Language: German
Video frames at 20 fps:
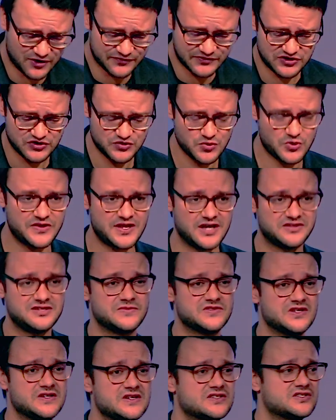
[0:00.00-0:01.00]
doch auf der Suche nach
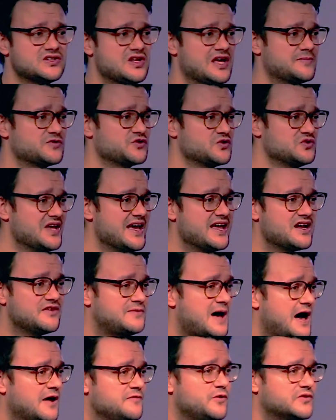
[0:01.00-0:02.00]
dem Sinn des Lebens und jeder
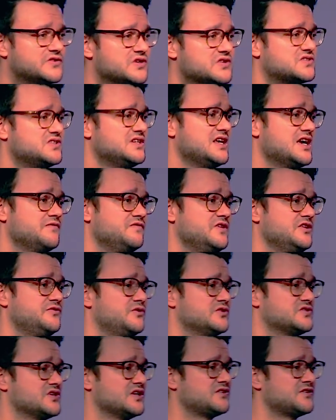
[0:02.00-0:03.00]
verantwortet es irgendwie
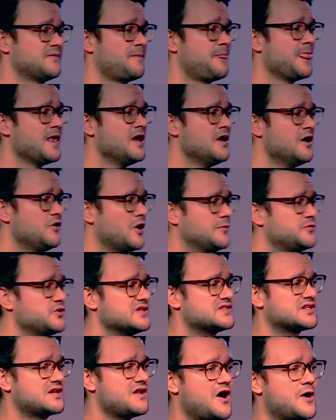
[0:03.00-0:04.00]
für sich. Und ob du
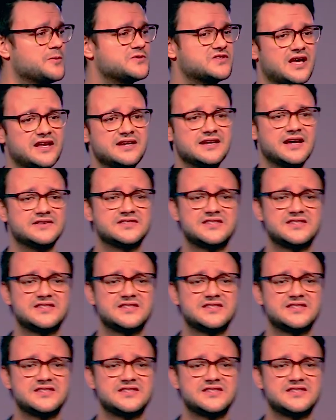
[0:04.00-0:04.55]
jetzt glaubst, hey, die